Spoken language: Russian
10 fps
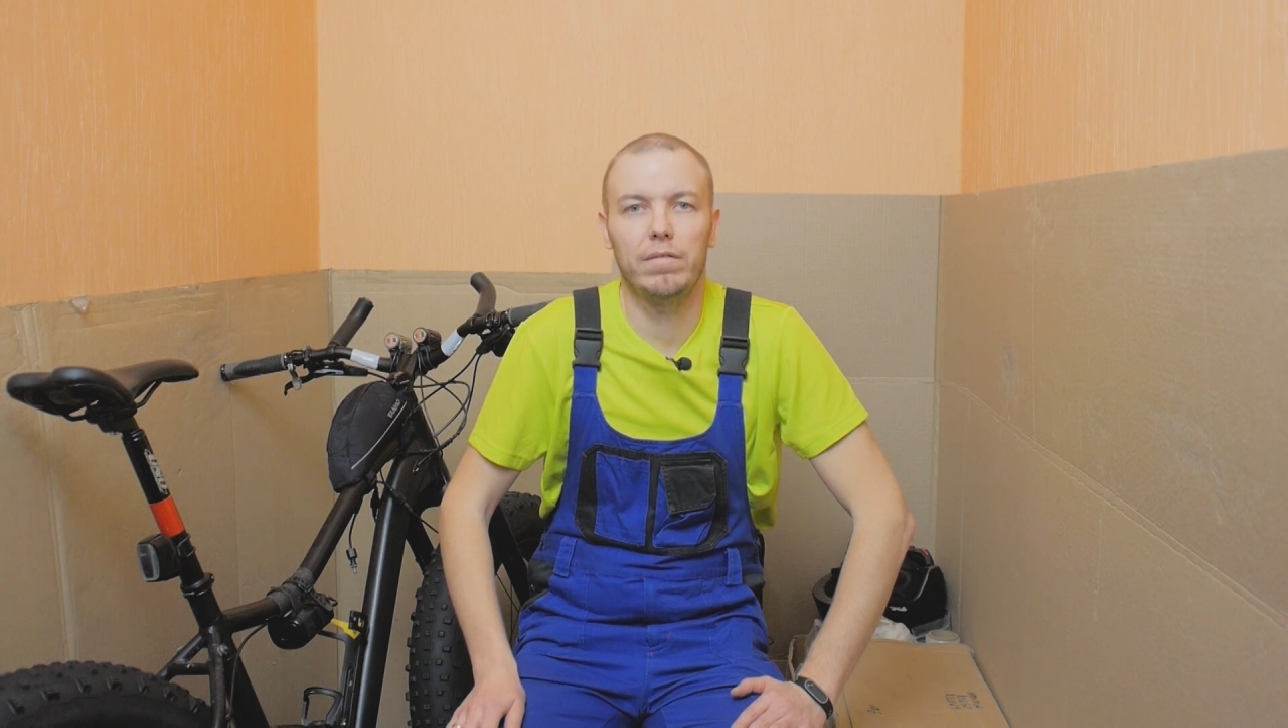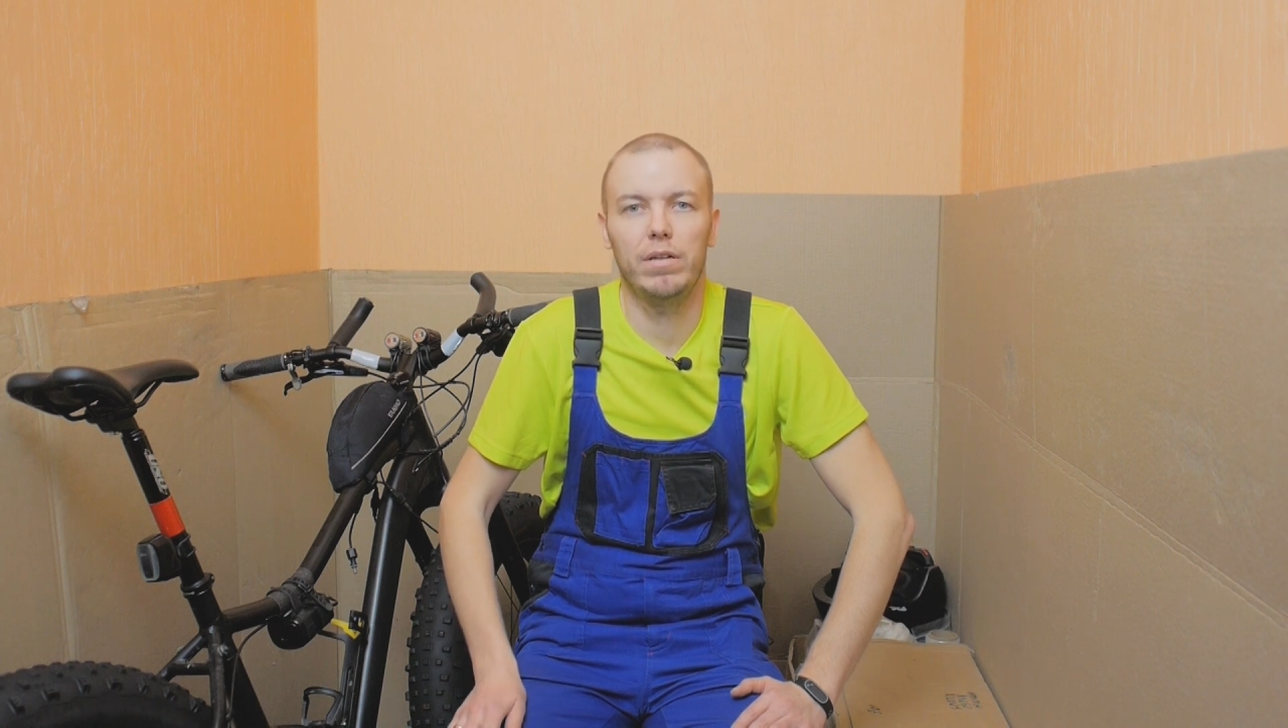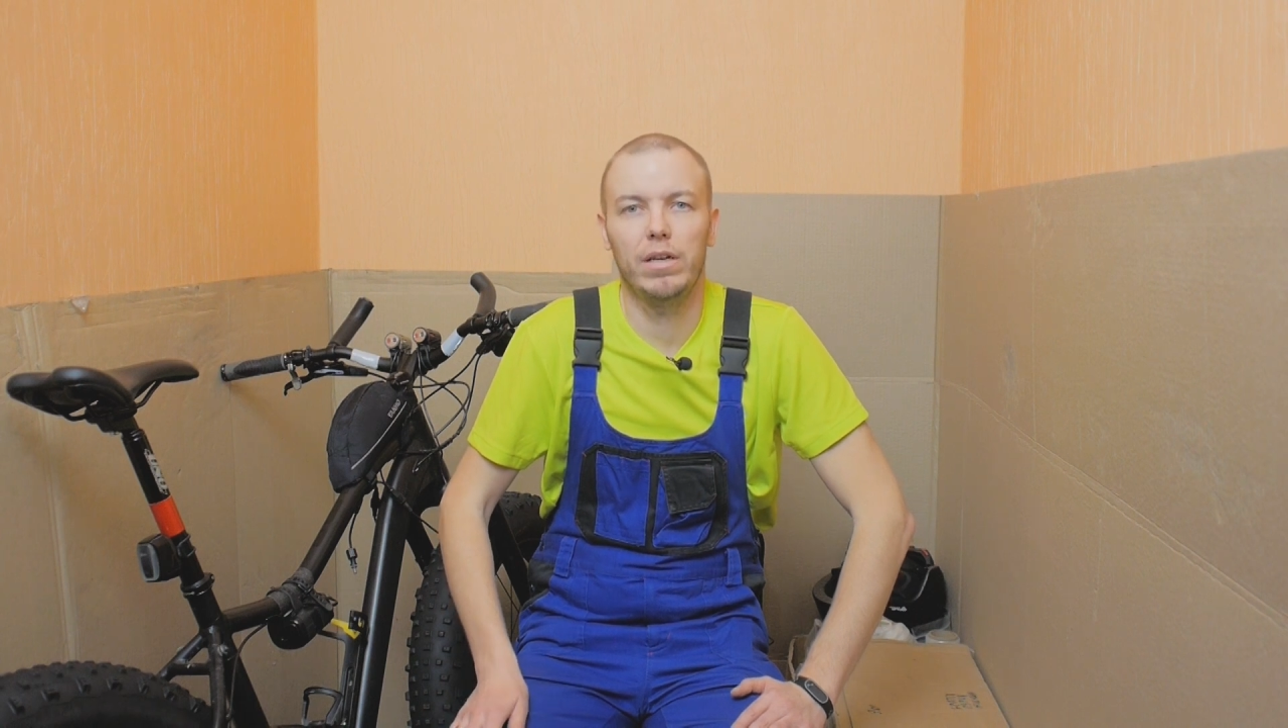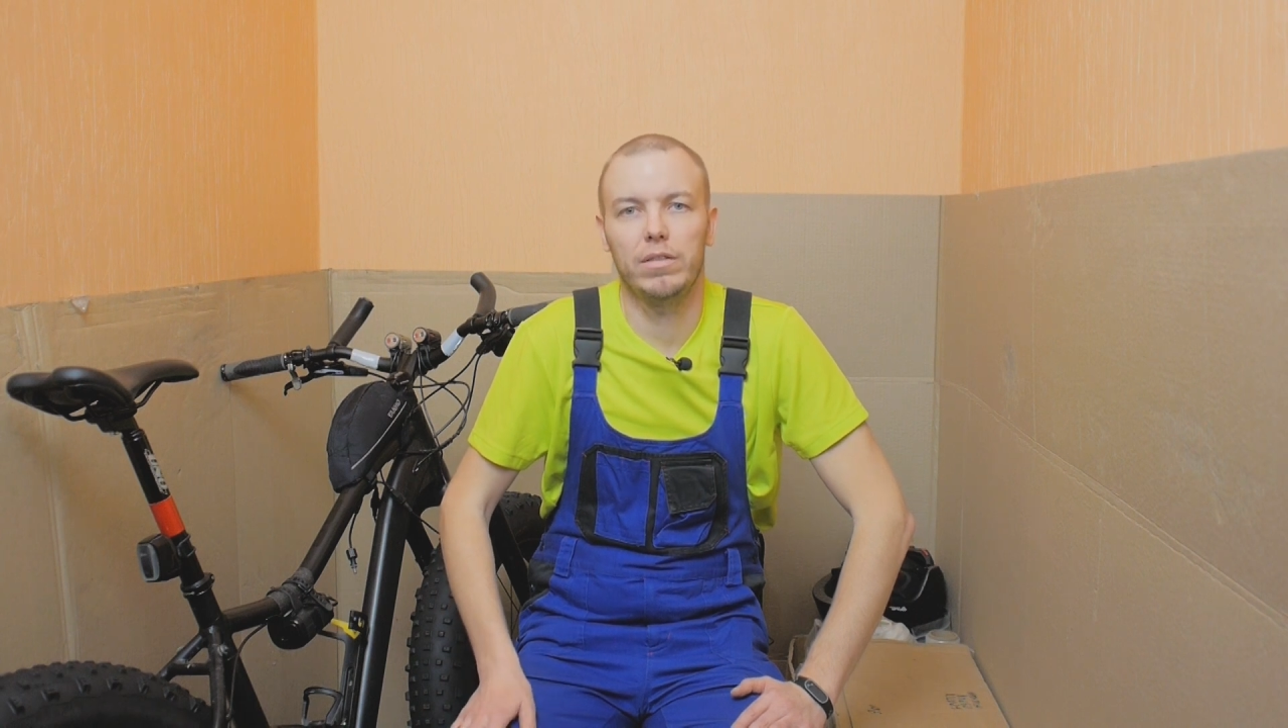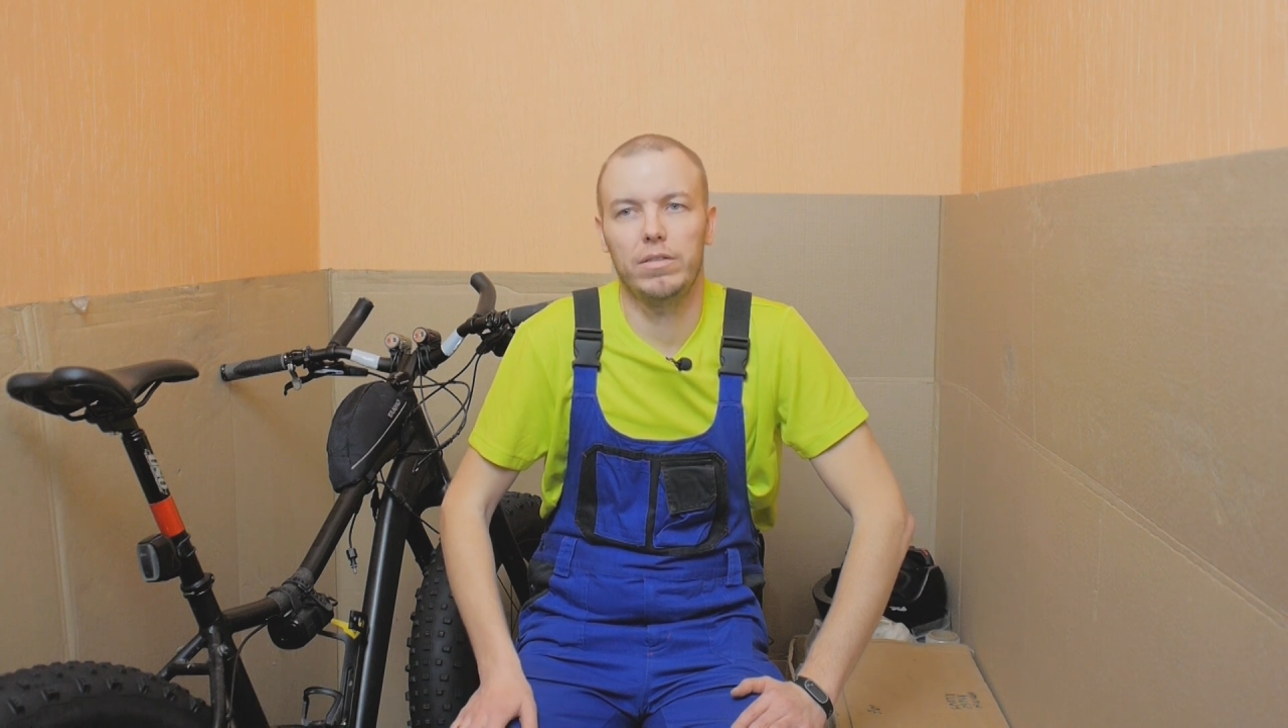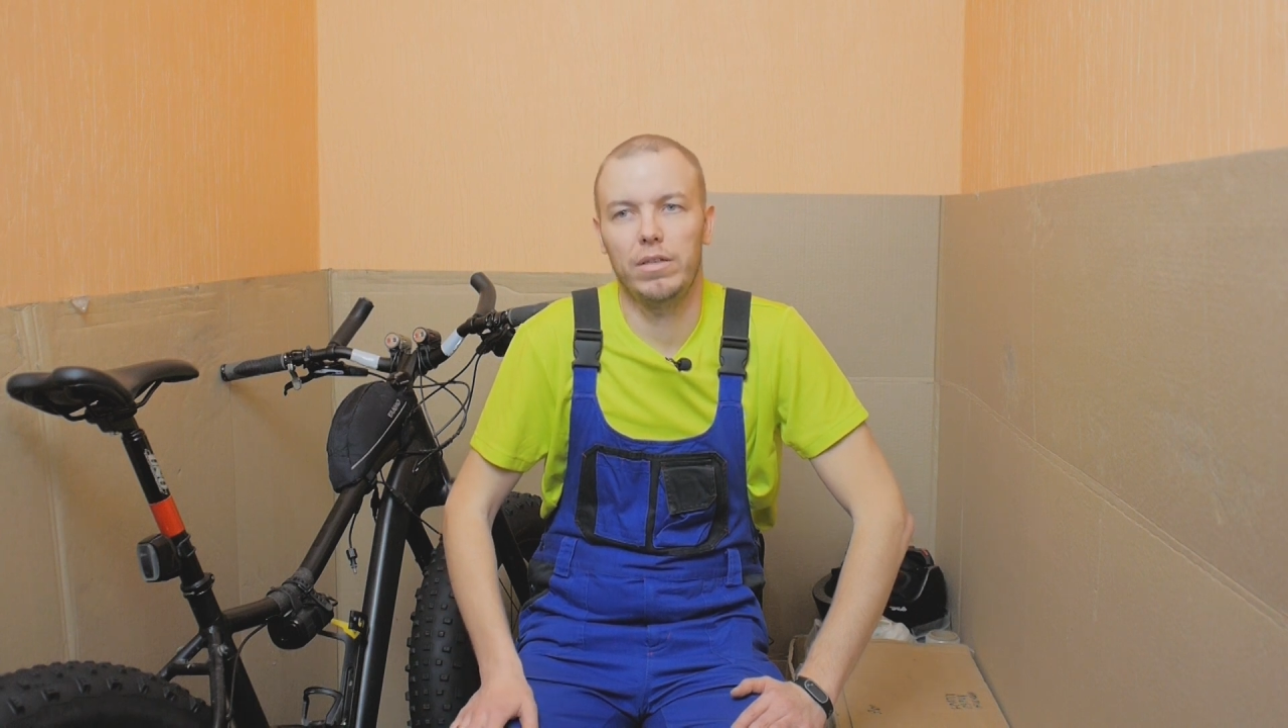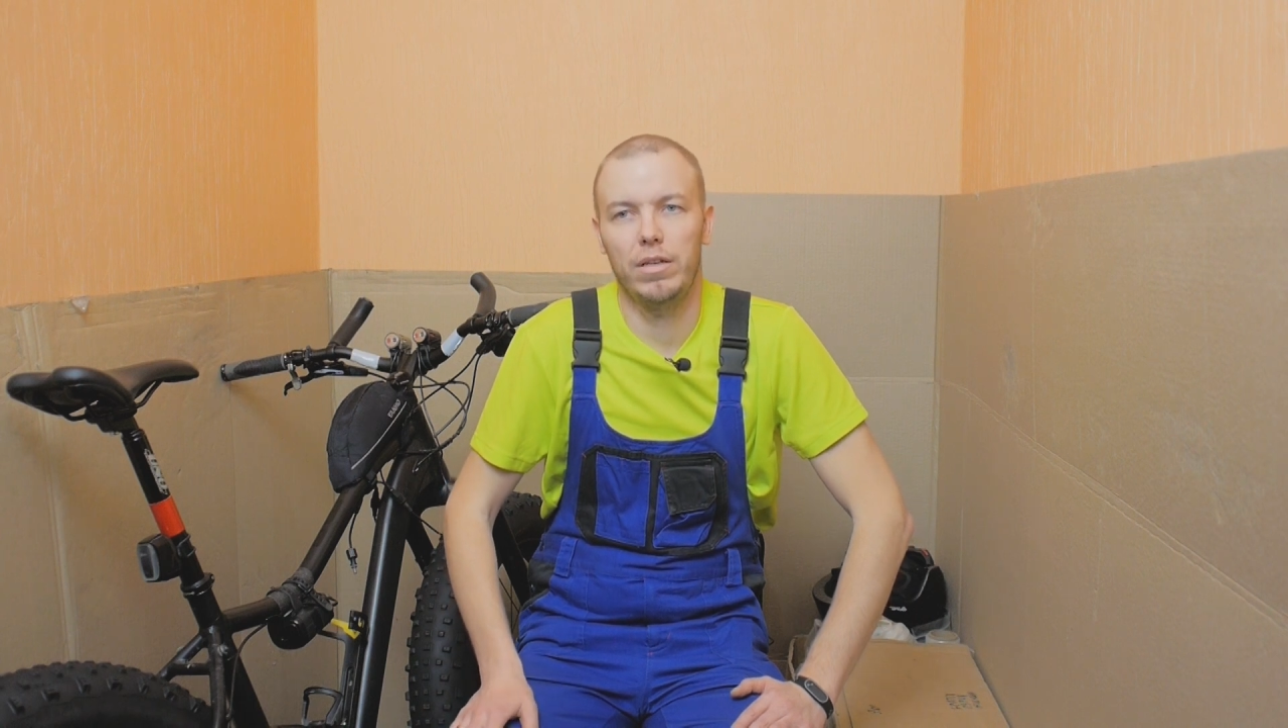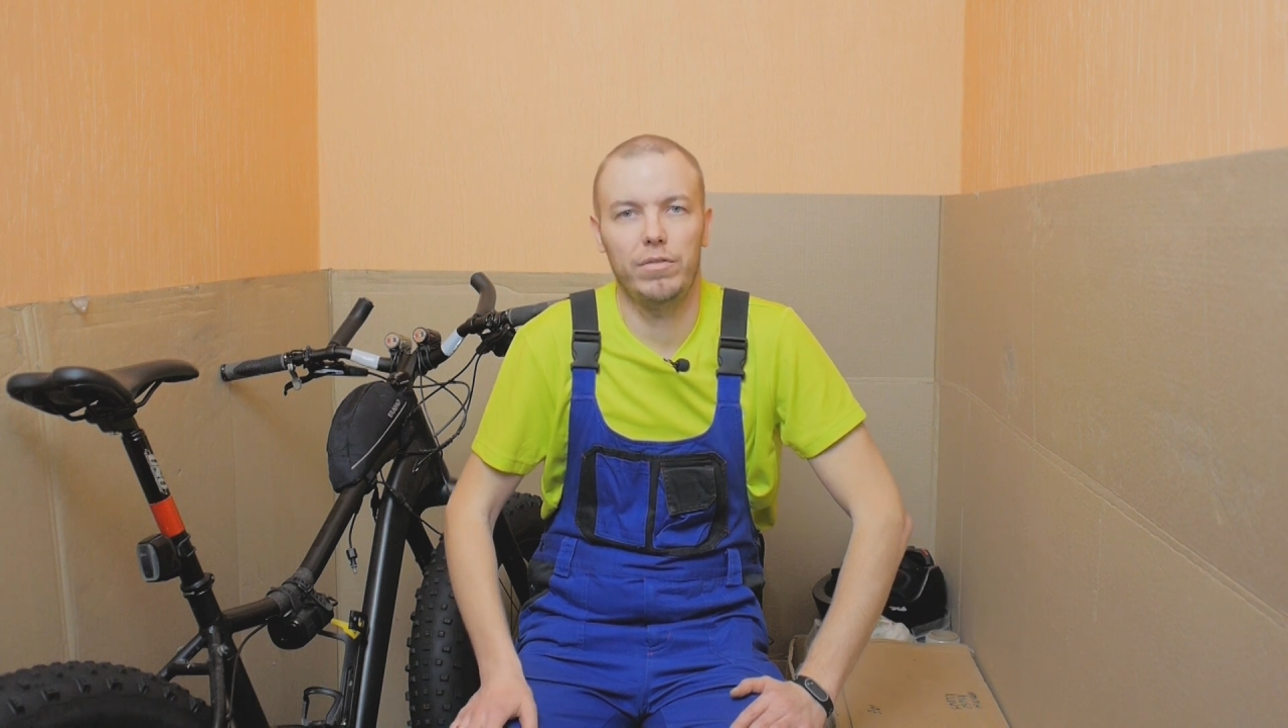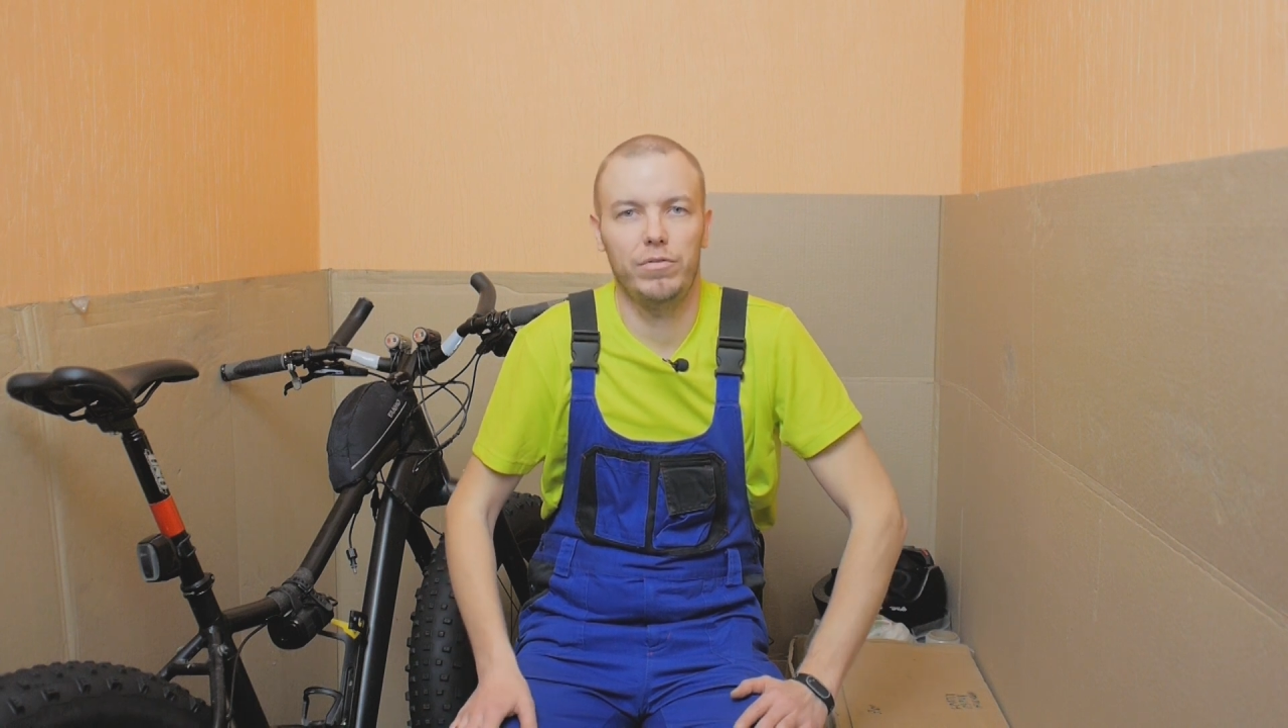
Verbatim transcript: ковыряться или